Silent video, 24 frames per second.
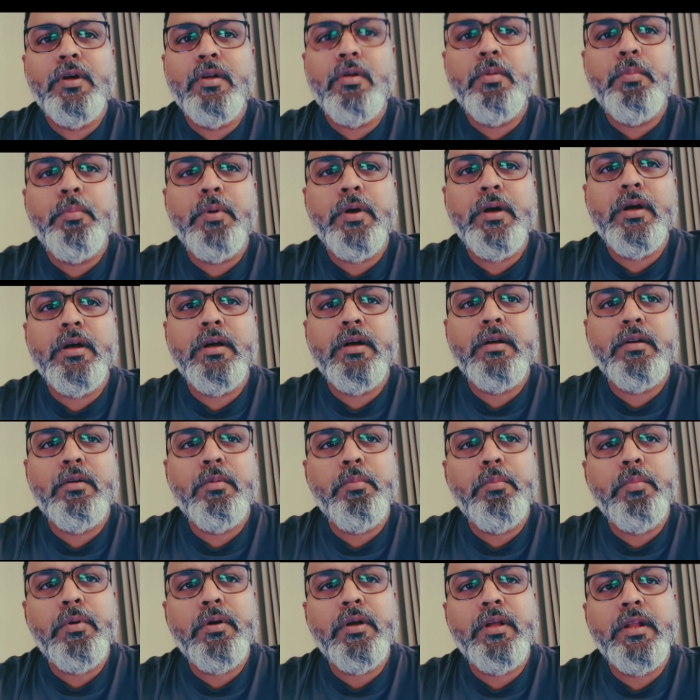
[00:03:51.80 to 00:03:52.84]
ரொம்ப
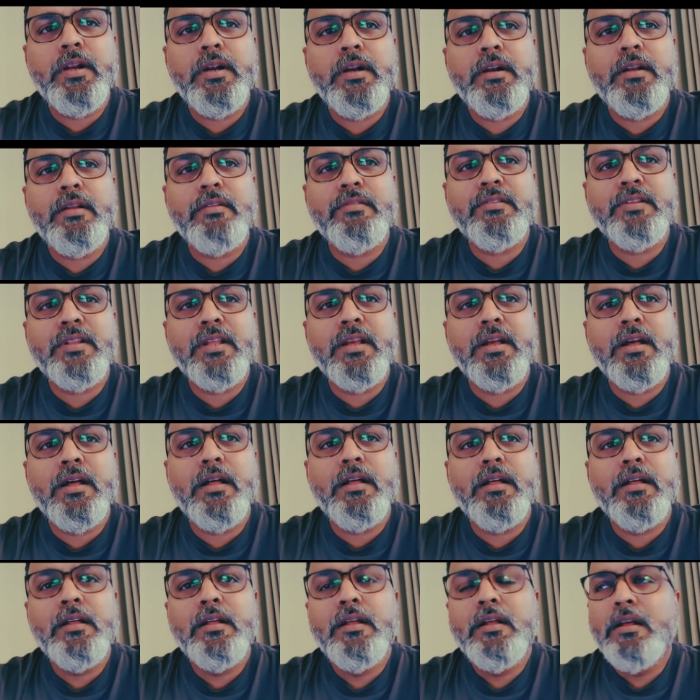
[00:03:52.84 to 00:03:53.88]
ரொம்ப
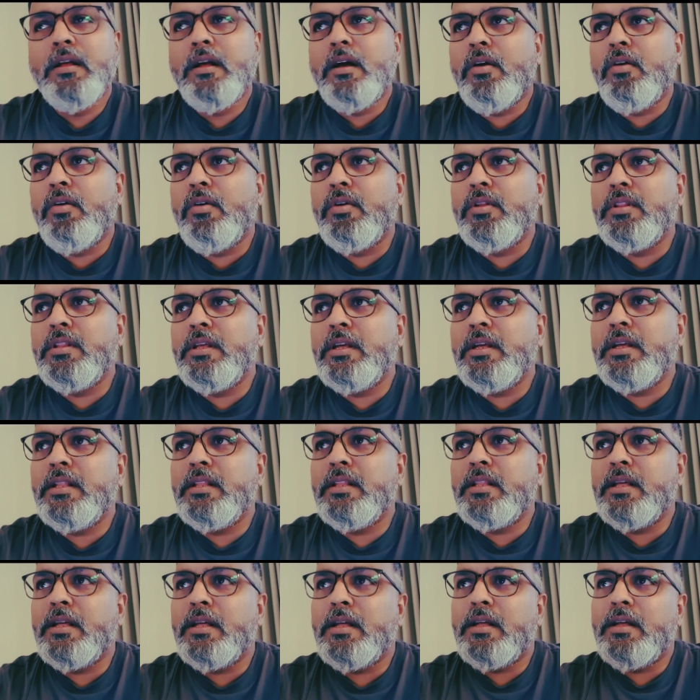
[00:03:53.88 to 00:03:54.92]
இன்ட்ரெஸ்டிங்காக அவங்க வந்து
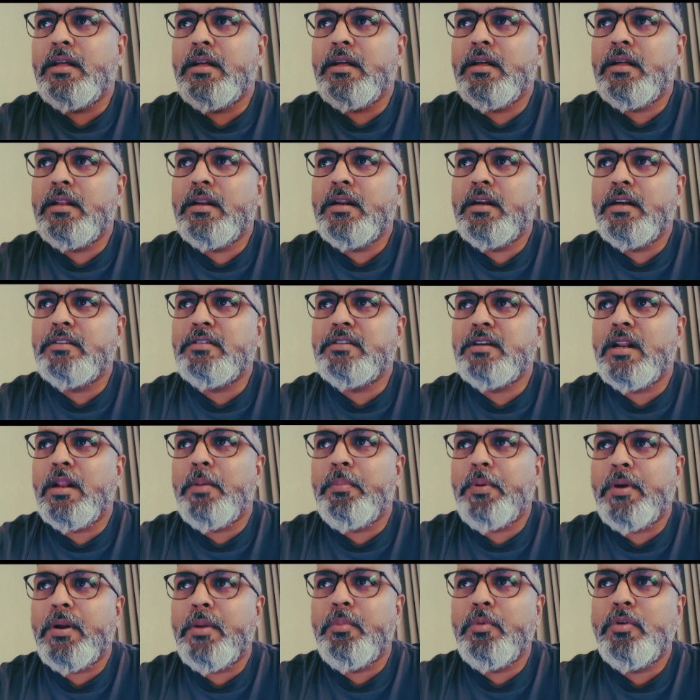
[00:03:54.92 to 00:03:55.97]
இந்த நிகழ்ச்சிகளை
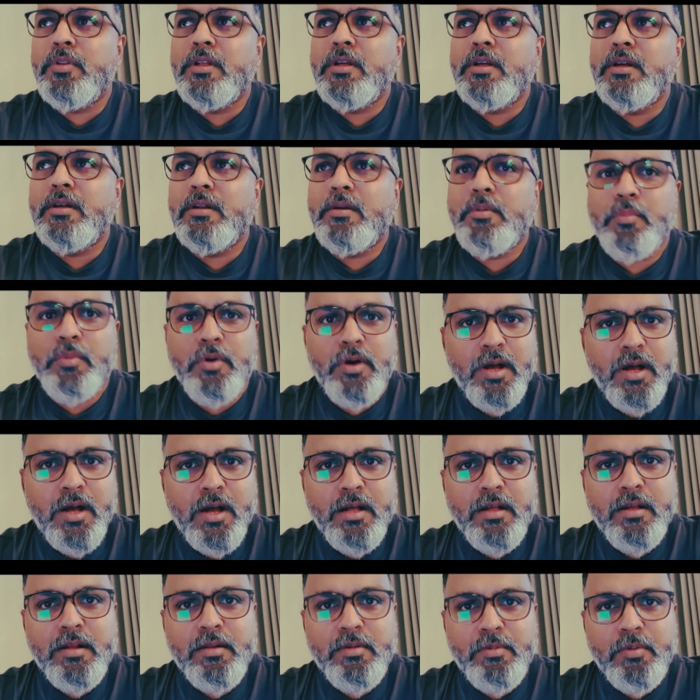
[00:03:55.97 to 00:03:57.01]
பண்ணும்போது ரொம்ப
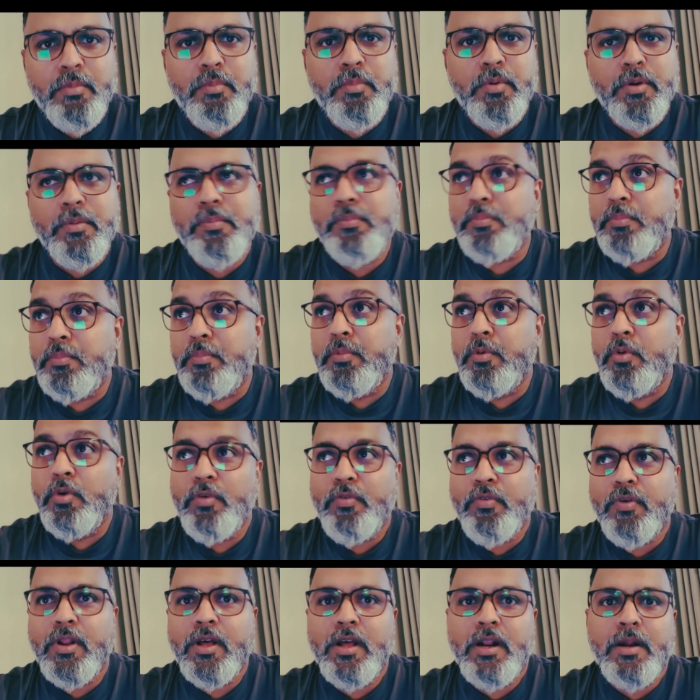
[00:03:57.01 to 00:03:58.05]
ரொம்ப
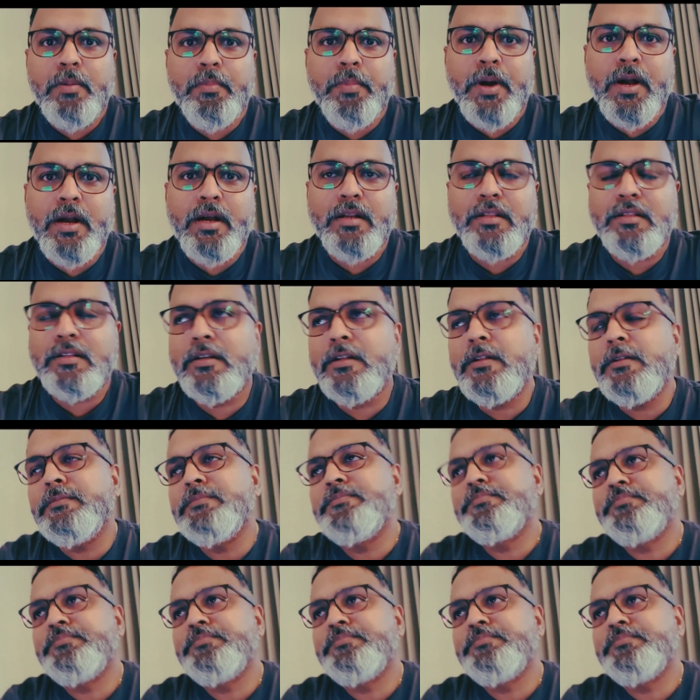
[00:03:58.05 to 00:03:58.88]
பியூட்டிஃபுல்லாக இருக்குது பார்க்குறதுக்கு